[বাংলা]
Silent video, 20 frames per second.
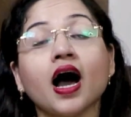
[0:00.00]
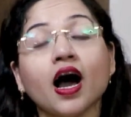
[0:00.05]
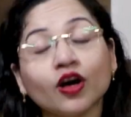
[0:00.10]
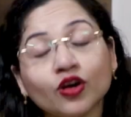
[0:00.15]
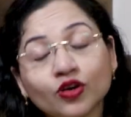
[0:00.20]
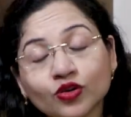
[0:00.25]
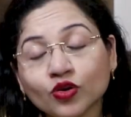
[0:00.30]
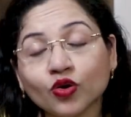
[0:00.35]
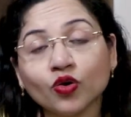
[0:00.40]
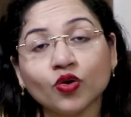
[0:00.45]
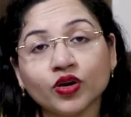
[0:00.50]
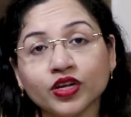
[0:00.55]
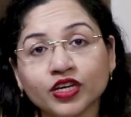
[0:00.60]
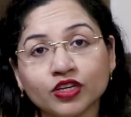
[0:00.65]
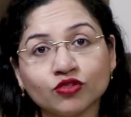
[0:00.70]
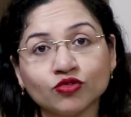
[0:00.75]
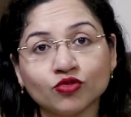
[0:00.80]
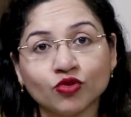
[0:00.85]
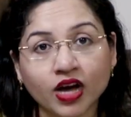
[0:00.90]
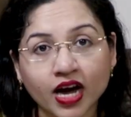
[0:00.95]
আগ্রহর
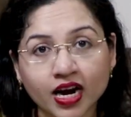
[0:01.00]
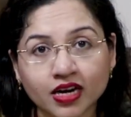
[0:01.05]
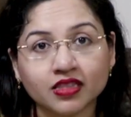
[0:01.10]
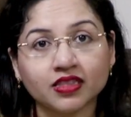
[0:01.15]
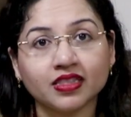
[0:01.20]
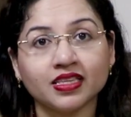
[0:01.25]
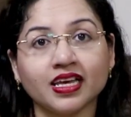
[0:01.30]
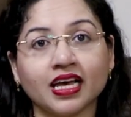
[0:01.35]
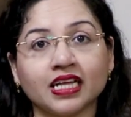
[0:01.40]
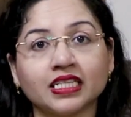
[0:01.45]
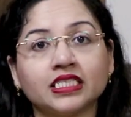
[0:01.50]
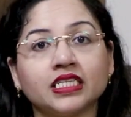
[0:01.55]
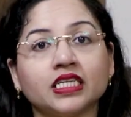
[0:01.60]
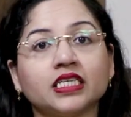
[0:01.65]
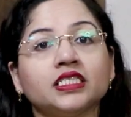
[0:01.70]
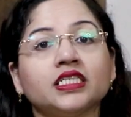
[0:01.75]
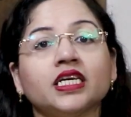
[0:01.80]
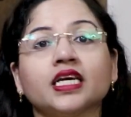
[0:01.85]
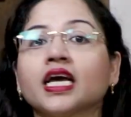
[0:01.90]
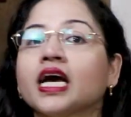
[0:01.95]
একটু ঘাটতি আছে
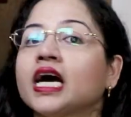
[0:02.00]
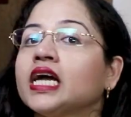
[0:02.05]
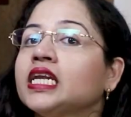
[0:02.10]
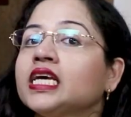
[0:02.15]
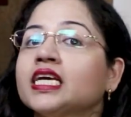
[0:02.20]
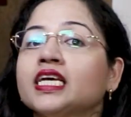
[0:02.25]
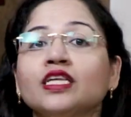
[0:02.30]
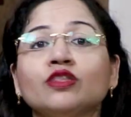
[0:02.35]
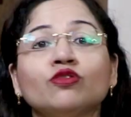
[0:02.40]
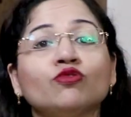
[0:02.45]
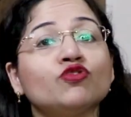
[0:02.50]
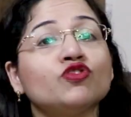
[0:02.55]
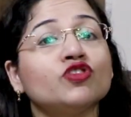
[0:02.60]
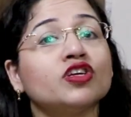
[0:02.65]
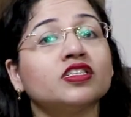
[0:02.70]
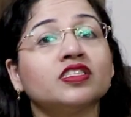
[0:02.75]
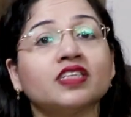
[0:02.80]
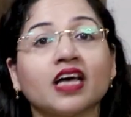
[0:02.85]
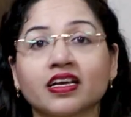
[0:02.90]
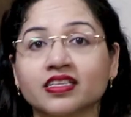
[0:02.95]
সেখানে কিন্তু
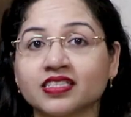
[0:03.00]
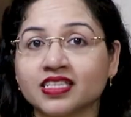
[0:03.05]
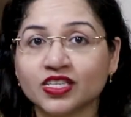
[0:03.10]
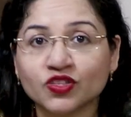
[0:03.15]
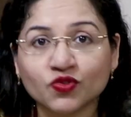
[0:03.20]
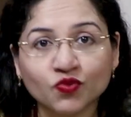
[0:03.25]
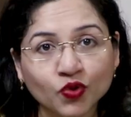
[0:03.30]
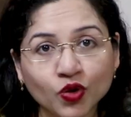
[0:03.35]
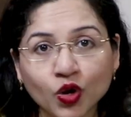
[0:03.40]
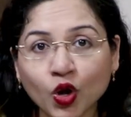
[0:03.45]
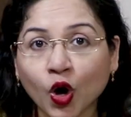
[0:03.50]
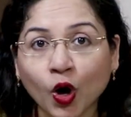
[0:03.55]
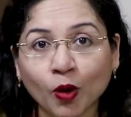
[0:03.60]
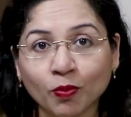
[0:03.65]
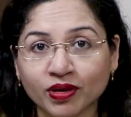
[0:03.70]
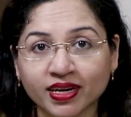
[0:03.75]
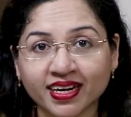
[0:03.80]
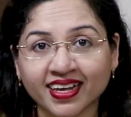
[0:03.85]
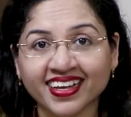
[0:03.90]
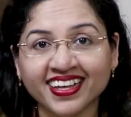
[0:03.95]
সে সাকসেসফুল
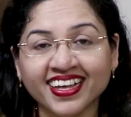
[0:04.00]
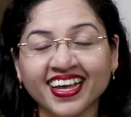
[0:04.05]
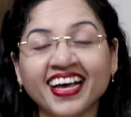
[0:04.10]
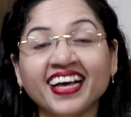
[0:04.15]
হবে না